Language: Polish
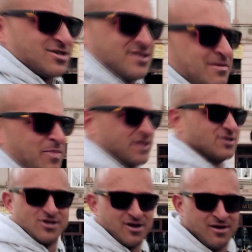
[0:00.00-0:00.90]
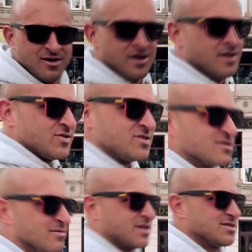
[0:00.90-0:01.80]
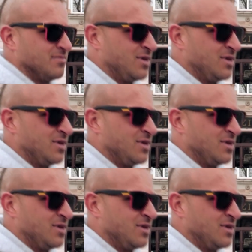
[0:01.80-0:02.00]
że jest sympatycznie. Wszyscy są tacy